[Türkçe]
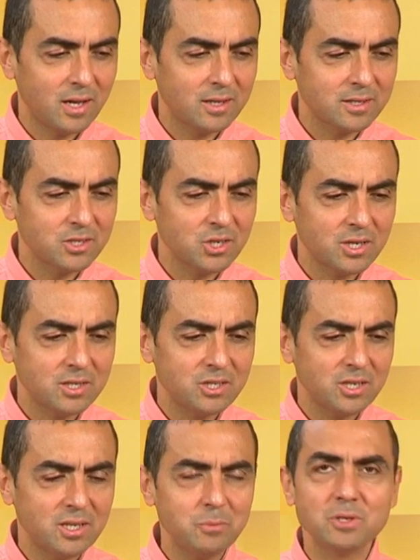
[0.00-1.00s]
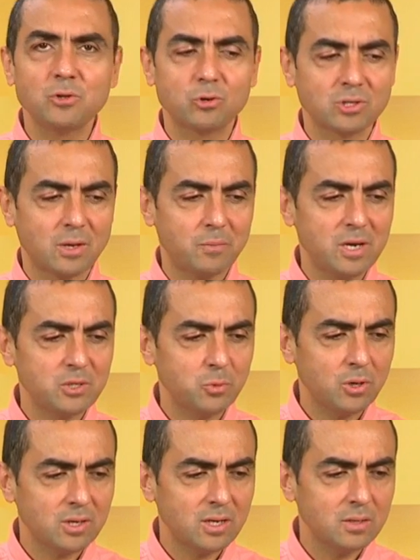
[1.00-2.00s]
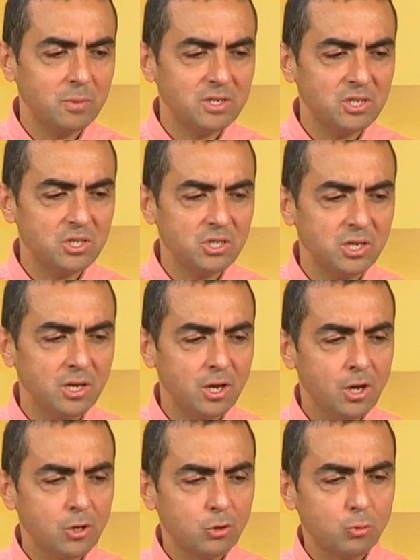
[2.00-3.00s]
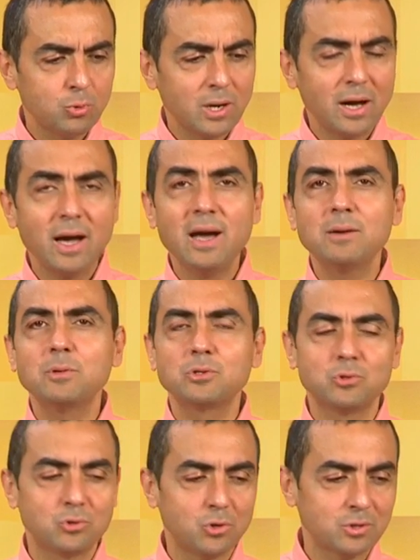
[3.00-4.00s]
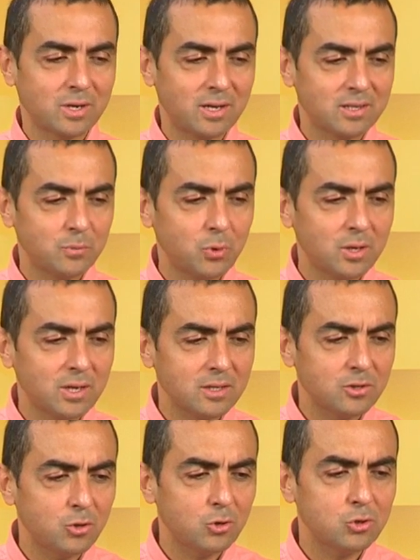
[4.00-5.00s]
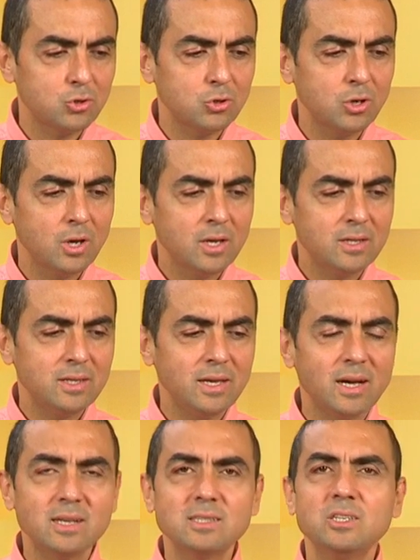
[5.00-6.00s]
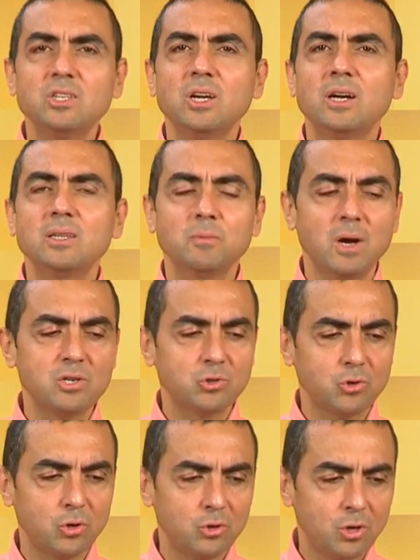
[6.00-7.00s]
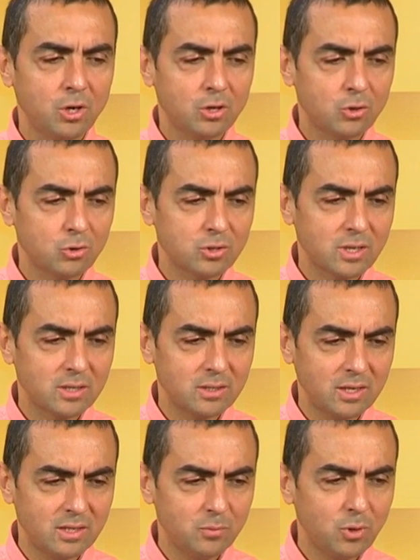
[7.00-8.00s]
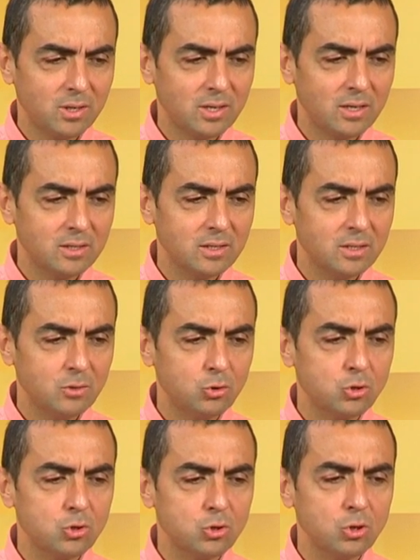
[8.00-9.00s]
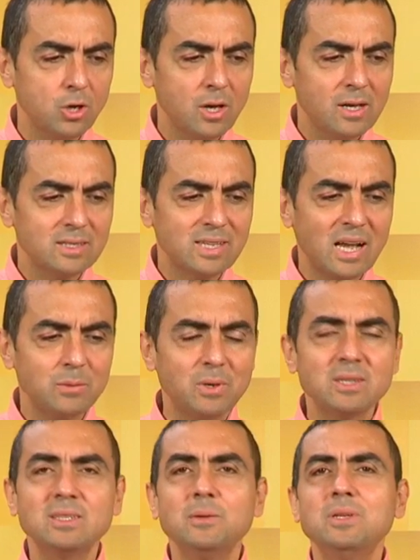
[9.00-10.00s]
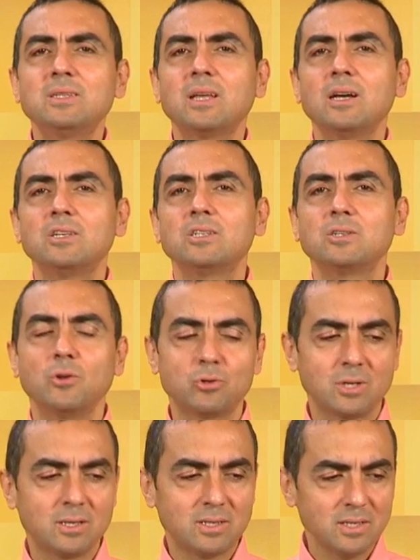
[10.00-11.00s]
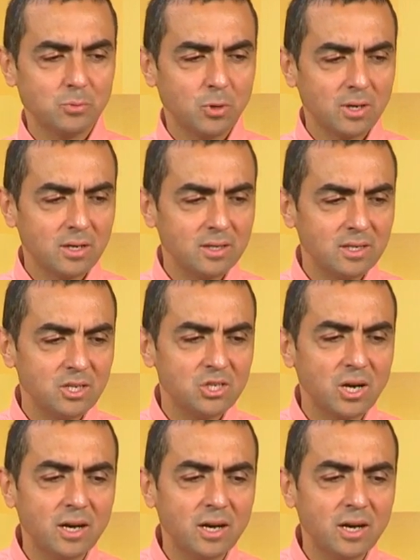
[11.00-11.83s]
6. Hatice Demir 95 puan aldı. 5. Kübra Erbatur 96 puan aldı. 4. Niyazi Cihan Başköy 97 puan aldı. 3. Selman Demirtaş 98 puan aldı. 2.